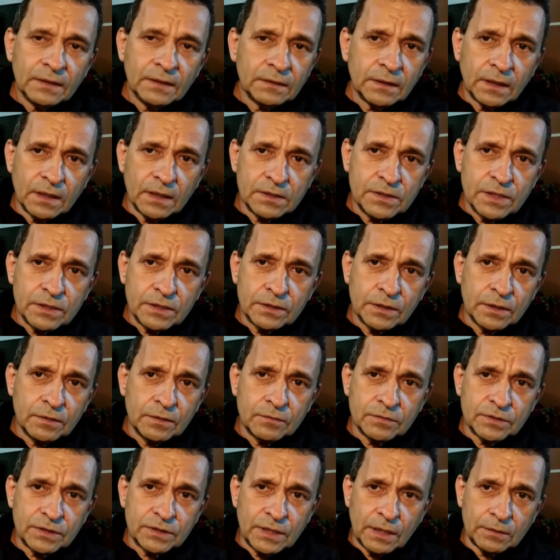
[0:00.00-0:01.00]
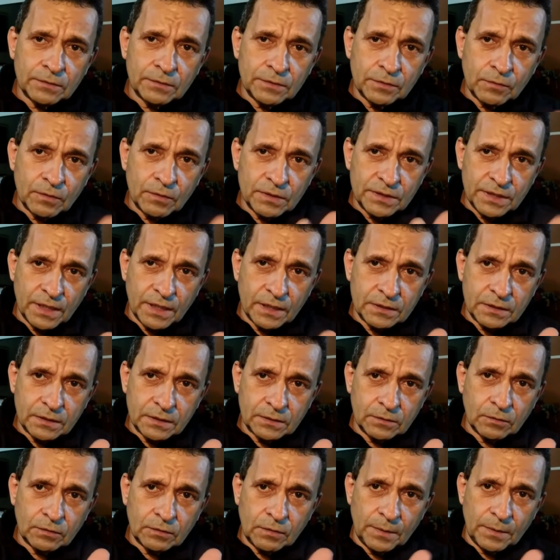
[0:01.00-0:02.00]
interagisse em um estado de
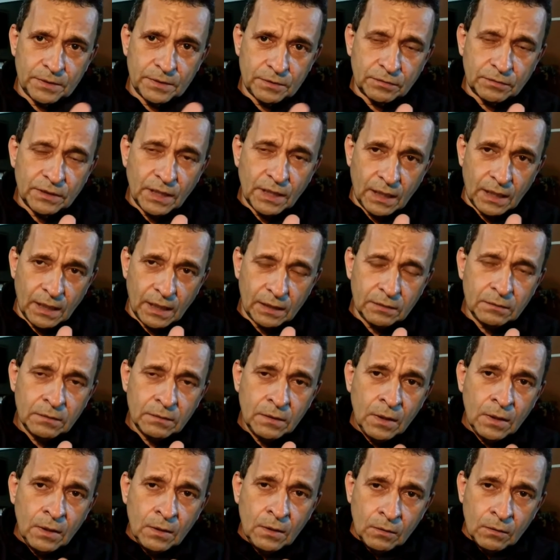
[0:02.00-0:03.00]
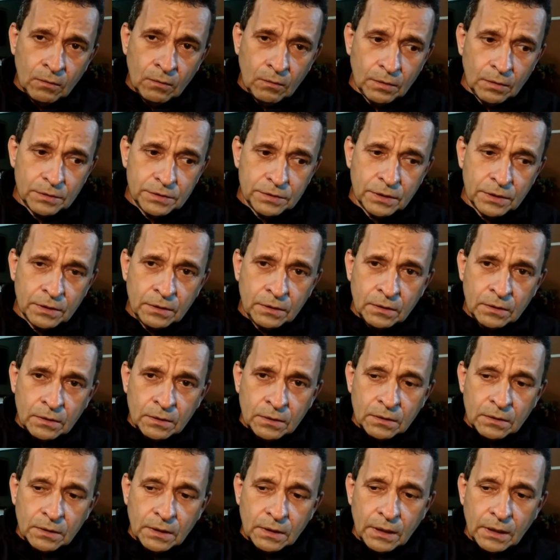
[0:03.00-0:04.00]
consciência totalmente alterado, onde
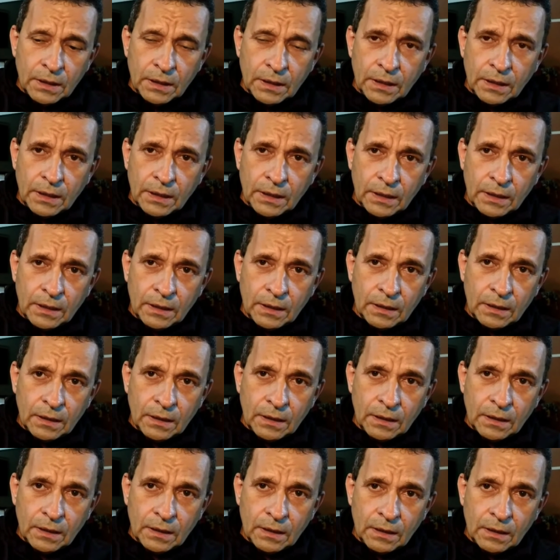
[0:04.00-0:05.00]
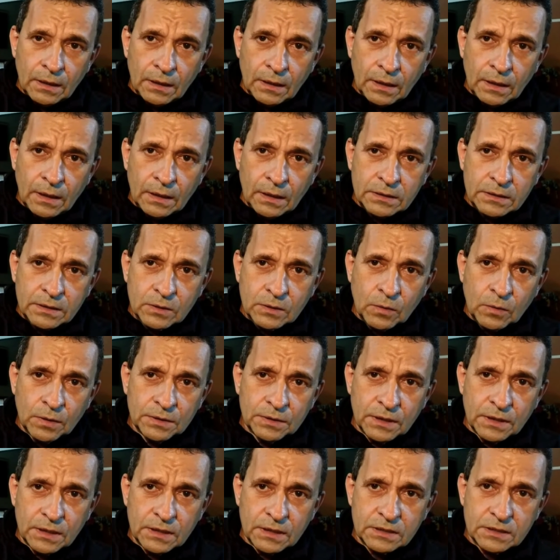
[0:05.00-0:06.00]
é, as
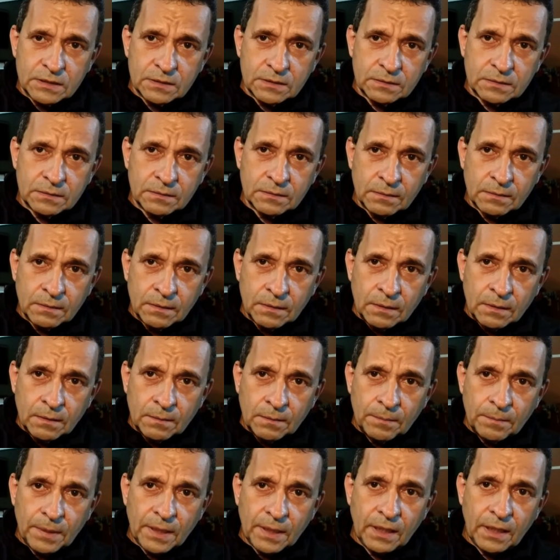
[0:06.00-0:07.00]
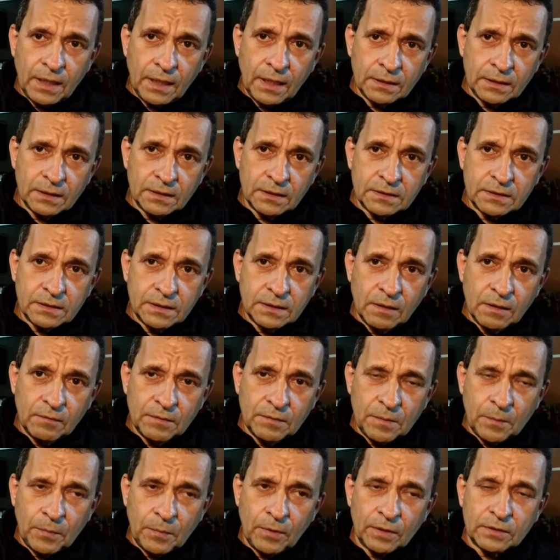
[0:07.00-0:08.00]
coisas pequenas
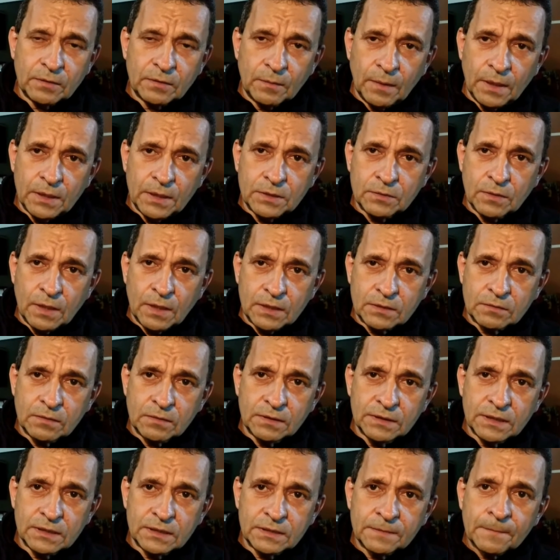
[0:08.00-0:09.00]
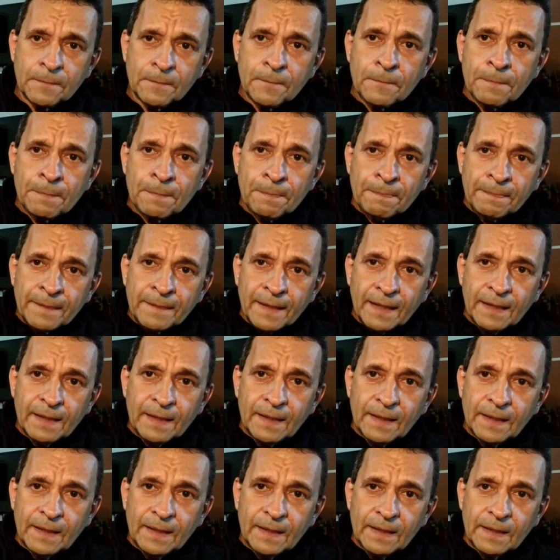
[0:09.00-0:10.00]
não importam mais, ou as coisas
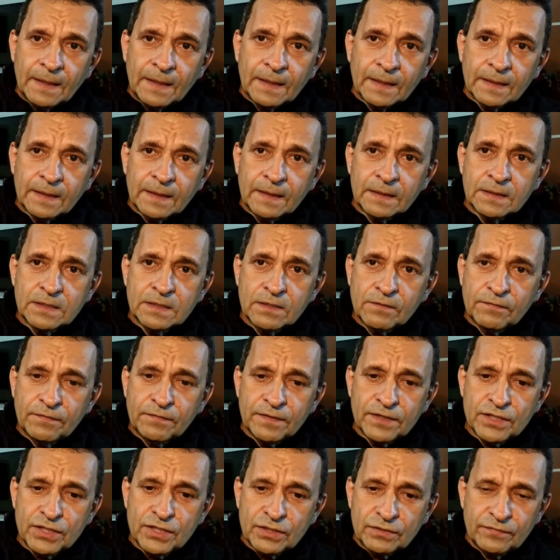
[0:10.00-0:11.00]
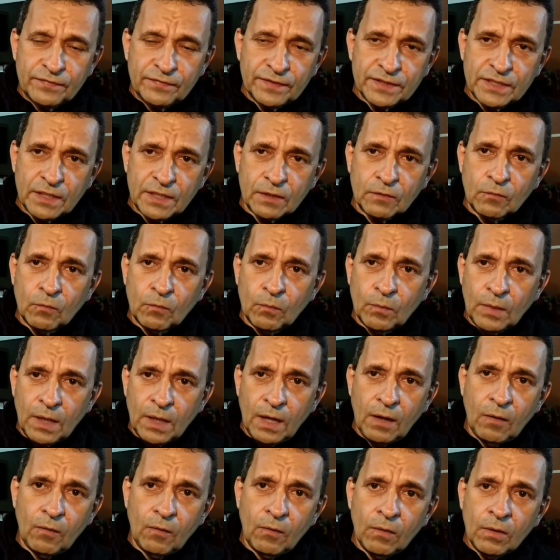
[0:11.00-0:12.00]
é, que te fizeram
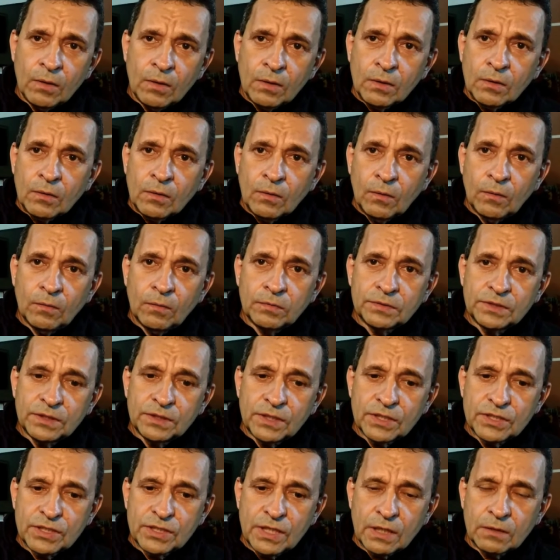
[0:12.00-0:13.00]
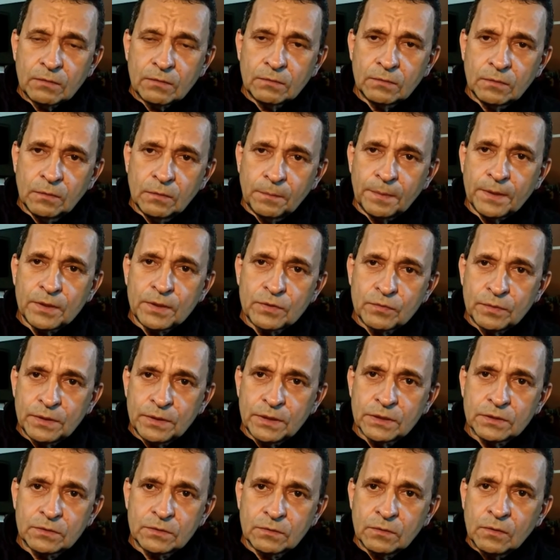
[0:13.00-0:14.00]
mal ou te deixaram no
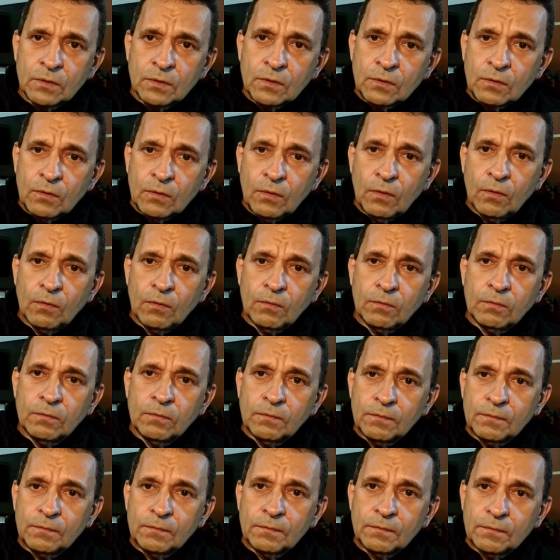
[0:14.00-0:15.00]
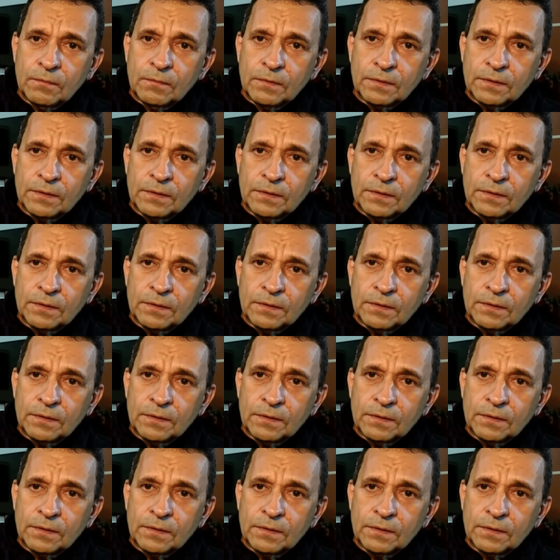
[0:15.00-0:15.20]
prejuízo ou